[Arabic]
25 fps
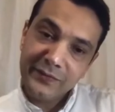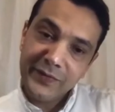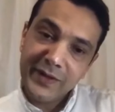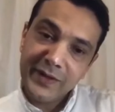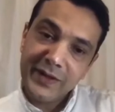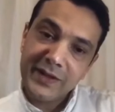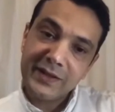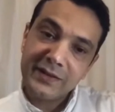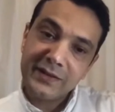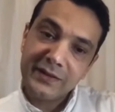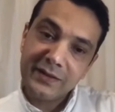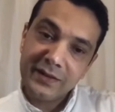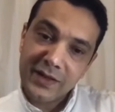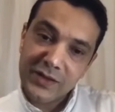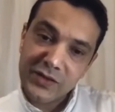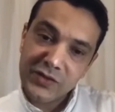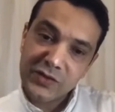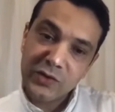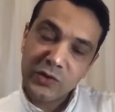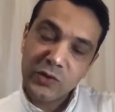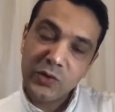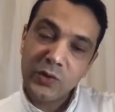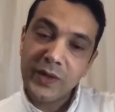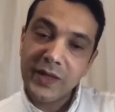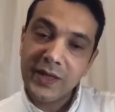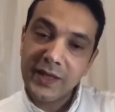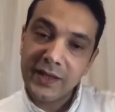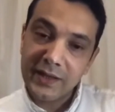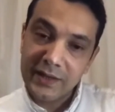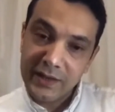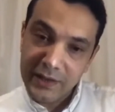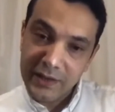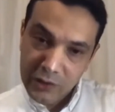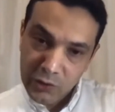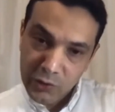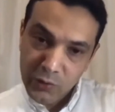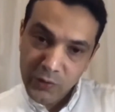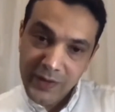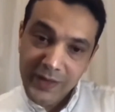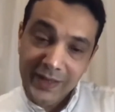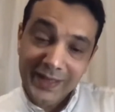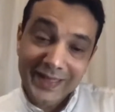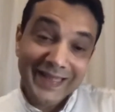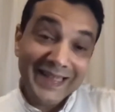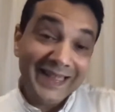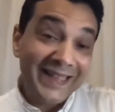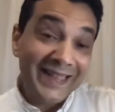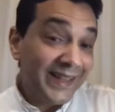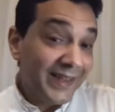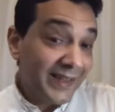فكره دراسه اللغه للغه
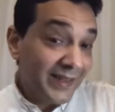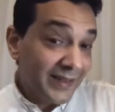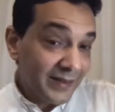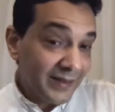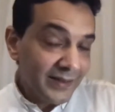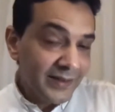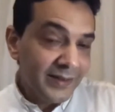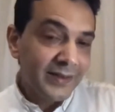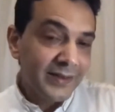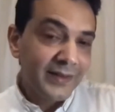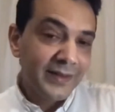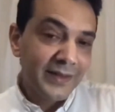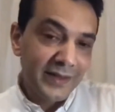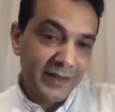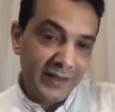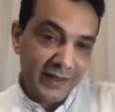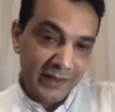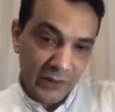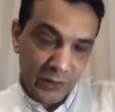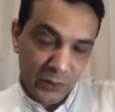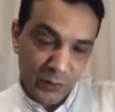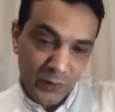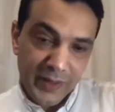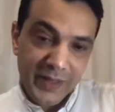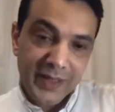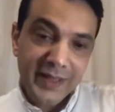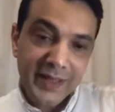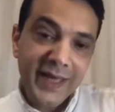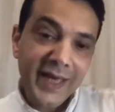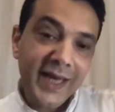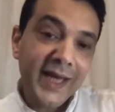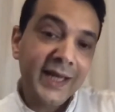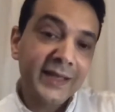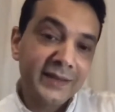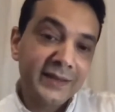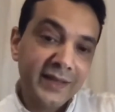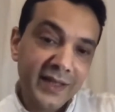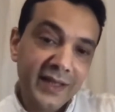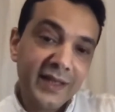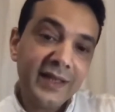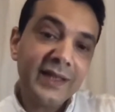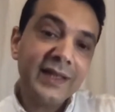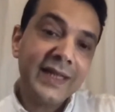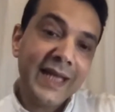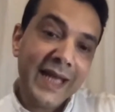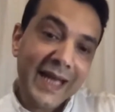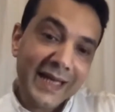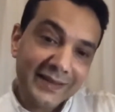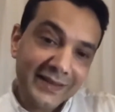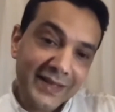الى اللغه كاداه
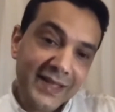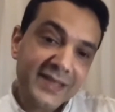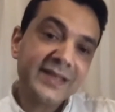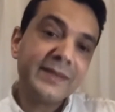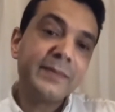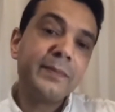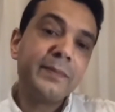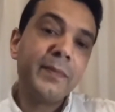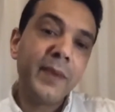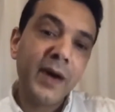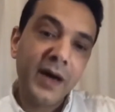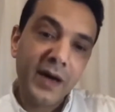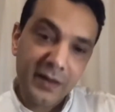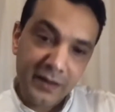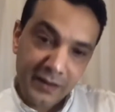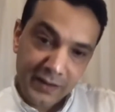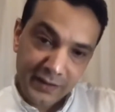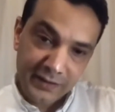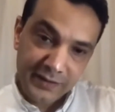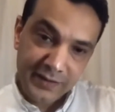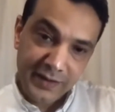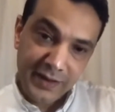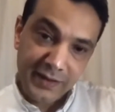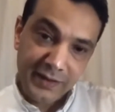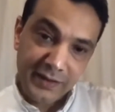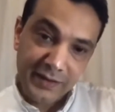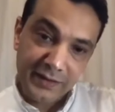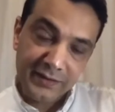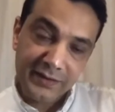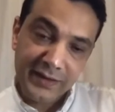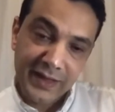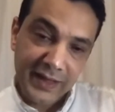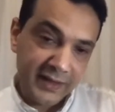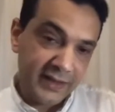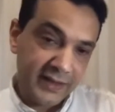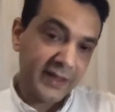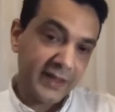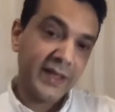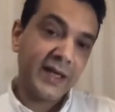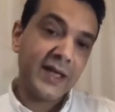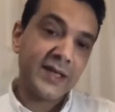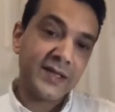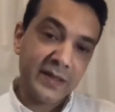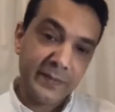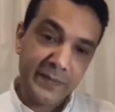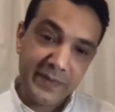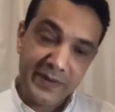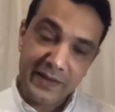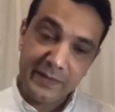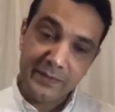لاكتسب مهارات تانية يعني على
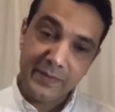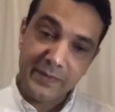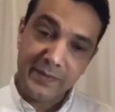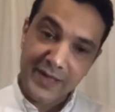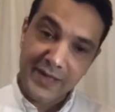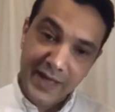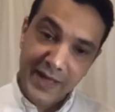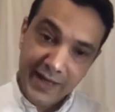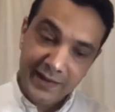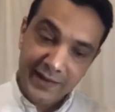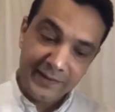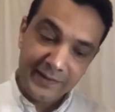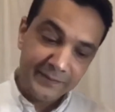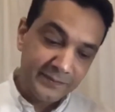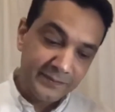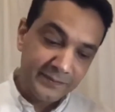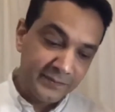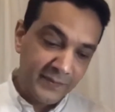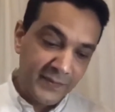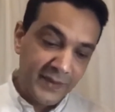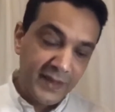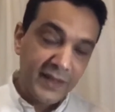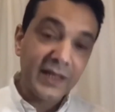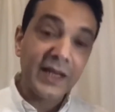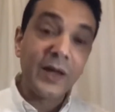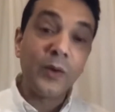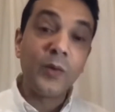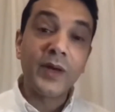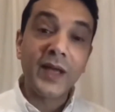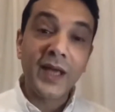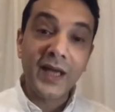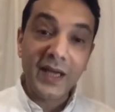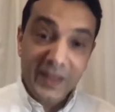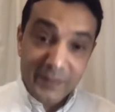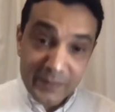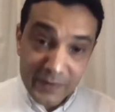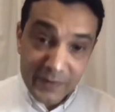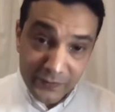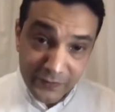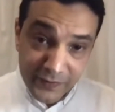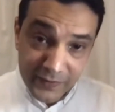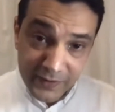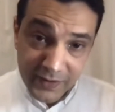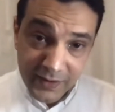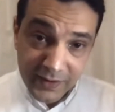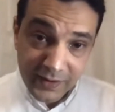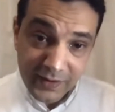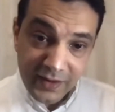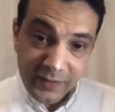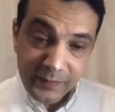سبيل المثال لو اتكلمنا في
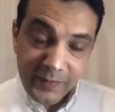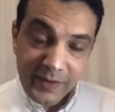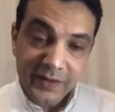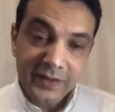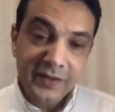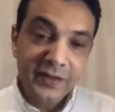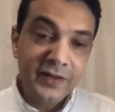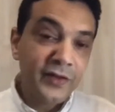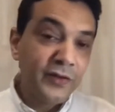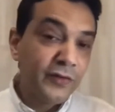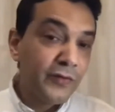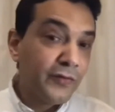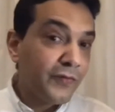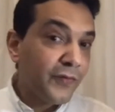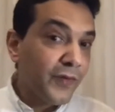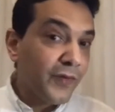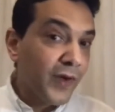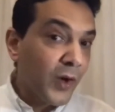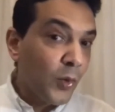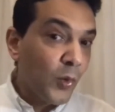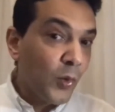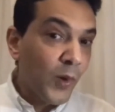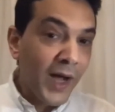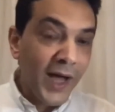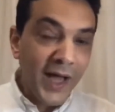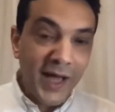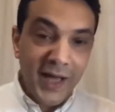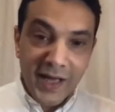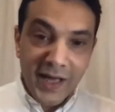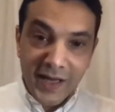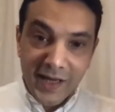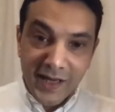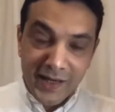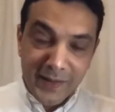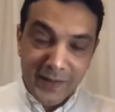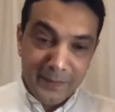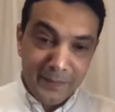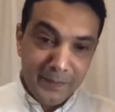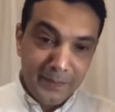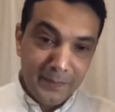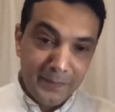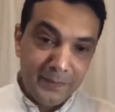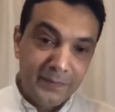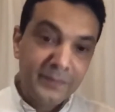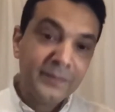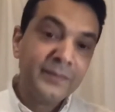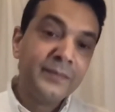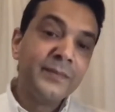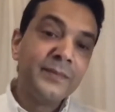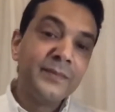الترجمه فهو عالم
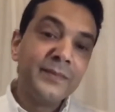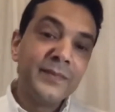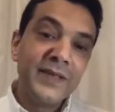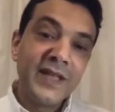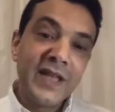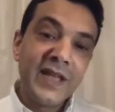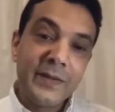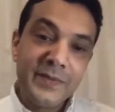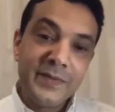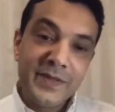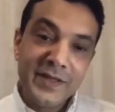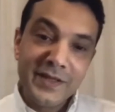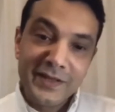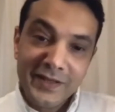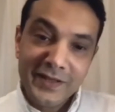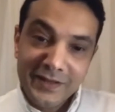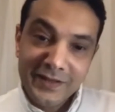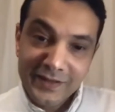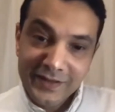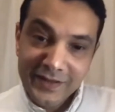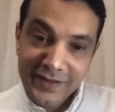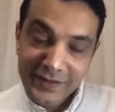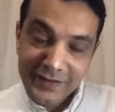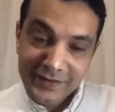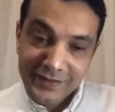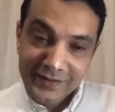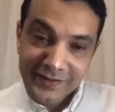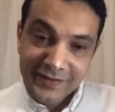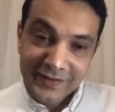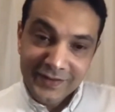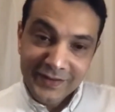كبير جدا